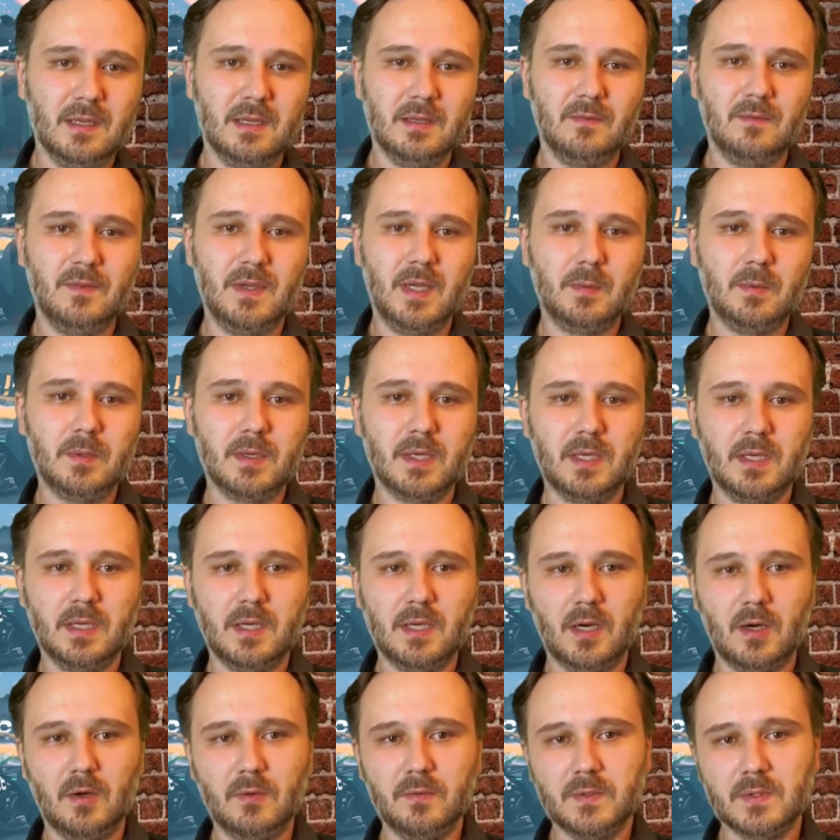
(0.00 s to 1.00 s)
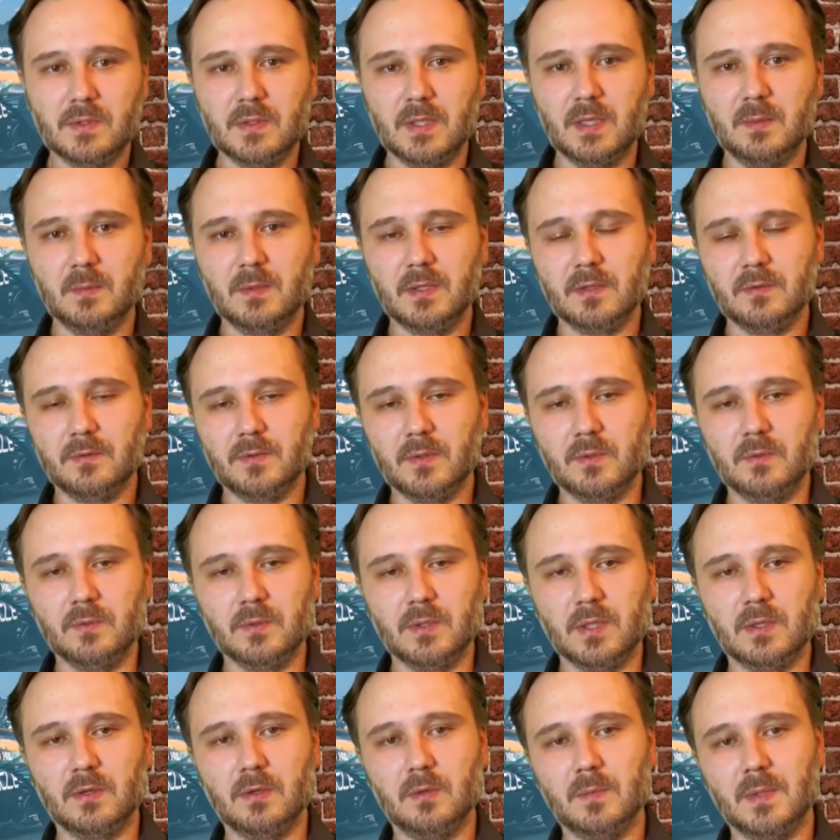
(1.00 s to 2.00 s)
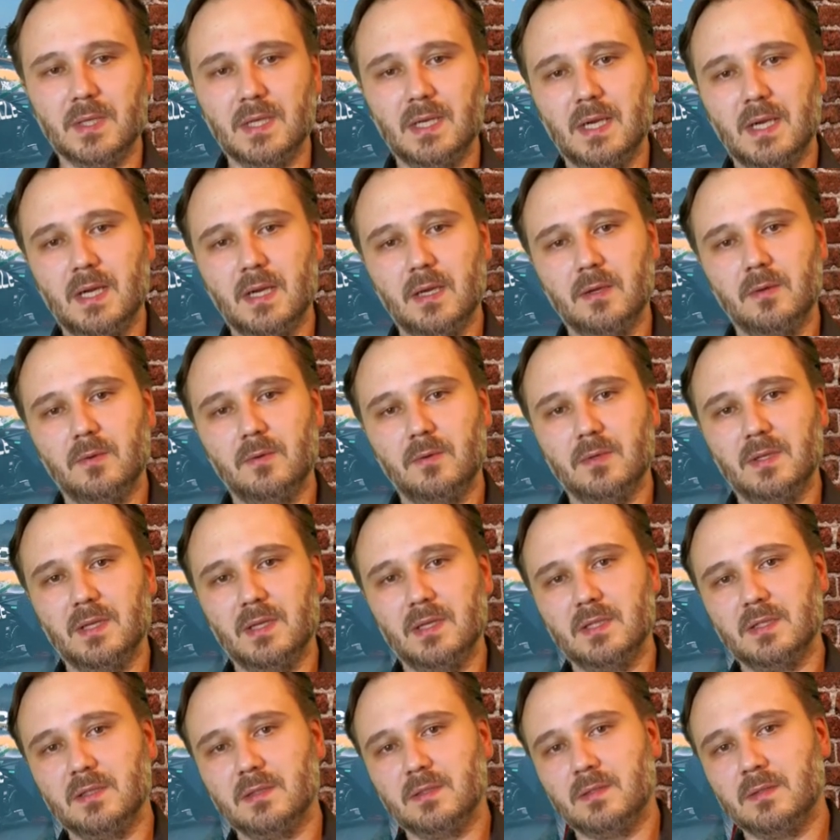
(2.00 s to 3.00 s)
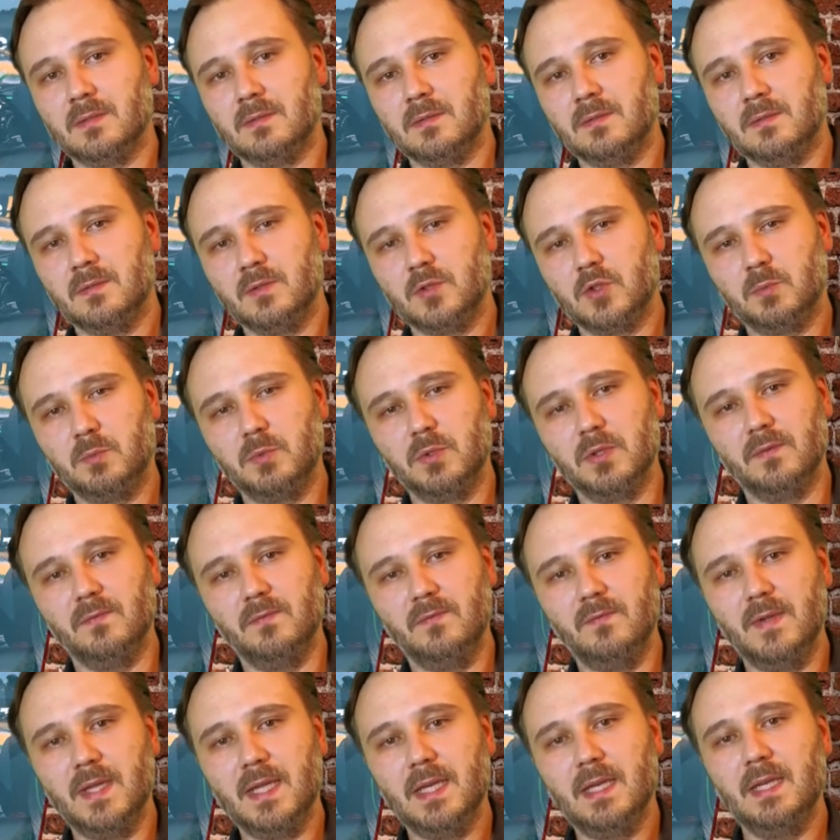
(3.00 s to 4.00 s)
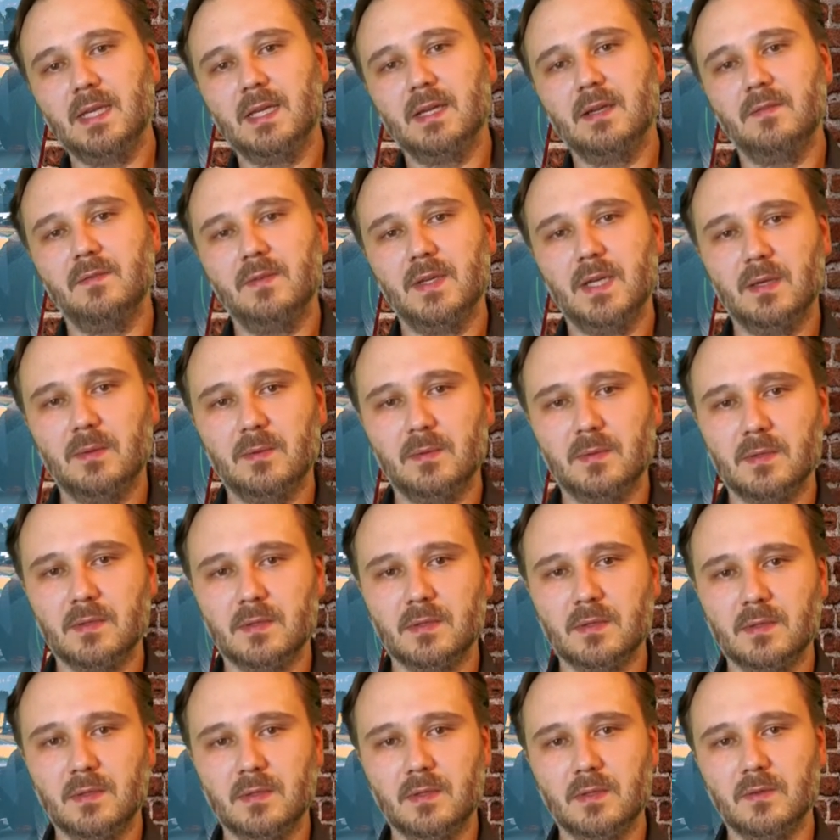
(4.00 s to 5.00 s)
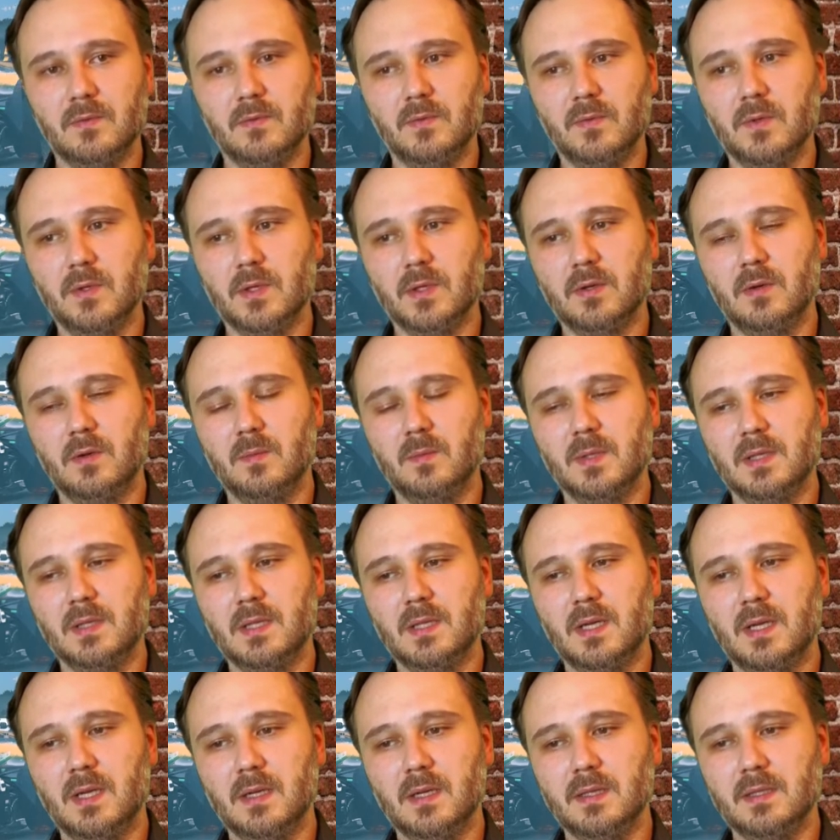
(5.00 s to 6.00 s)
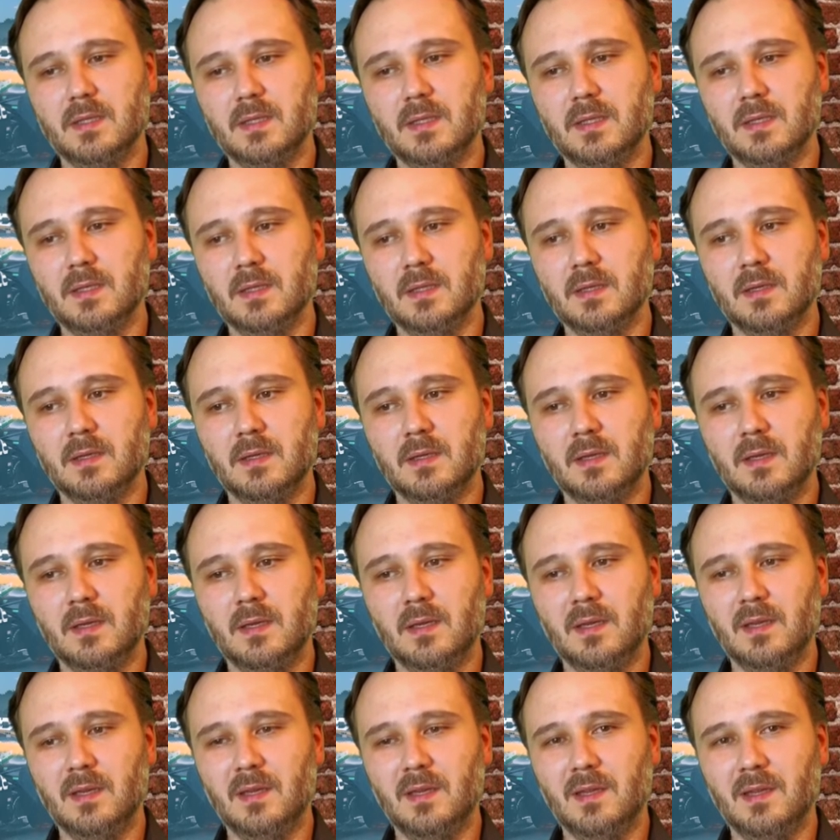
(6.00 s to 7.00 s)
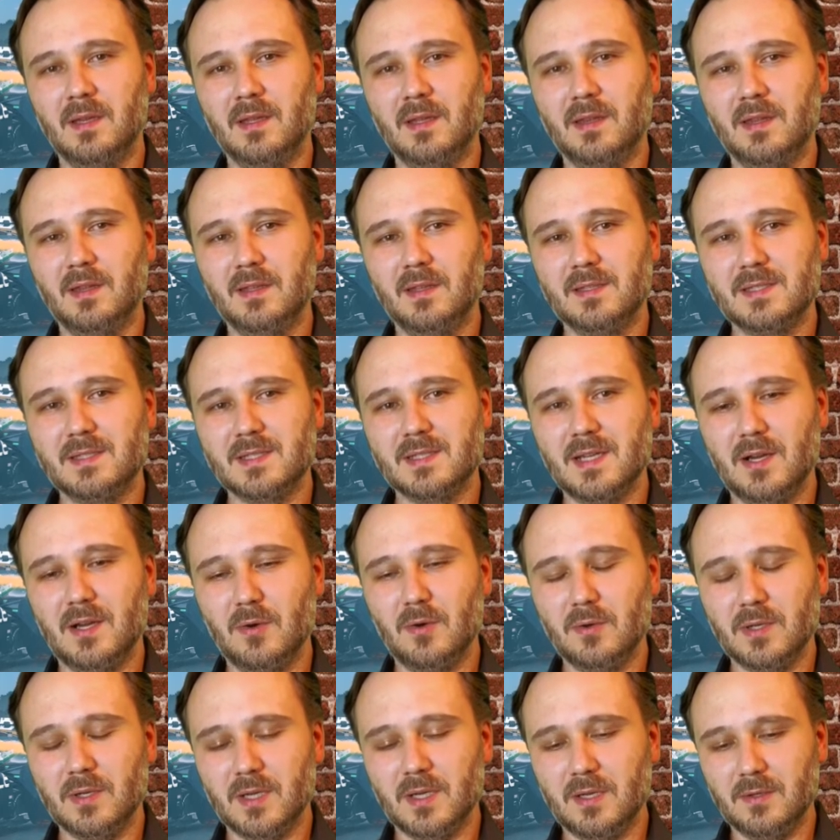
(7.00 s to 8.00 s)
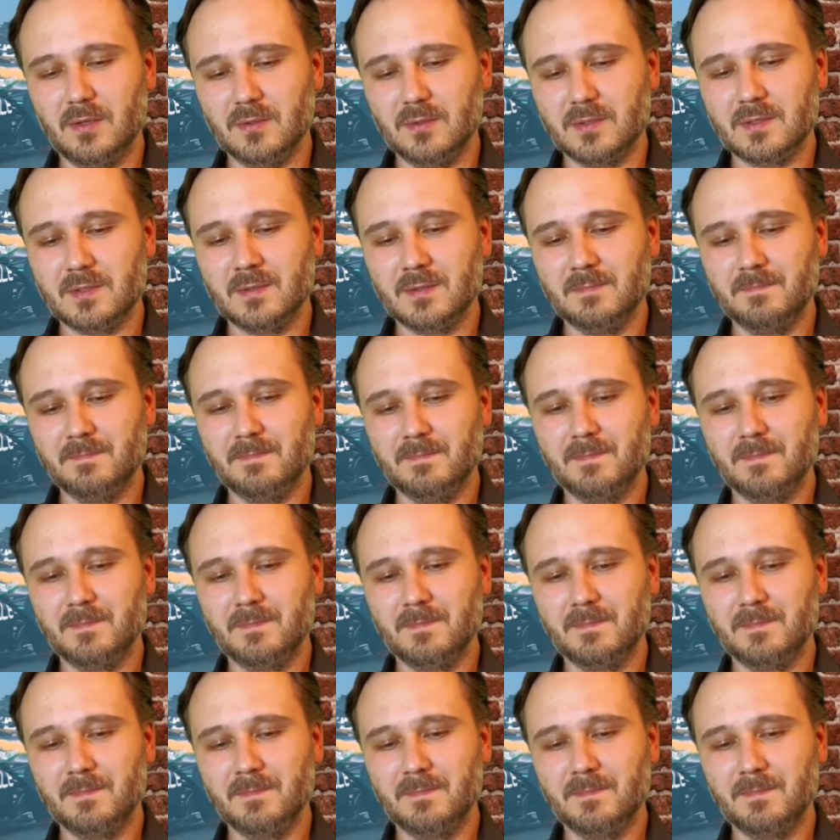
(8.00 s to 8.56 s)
Werbung in Kauf zu nehmen, dafür gute Kommentare oder eine Spur weniger Werbung, dafür Kommentare, die der Sau graust.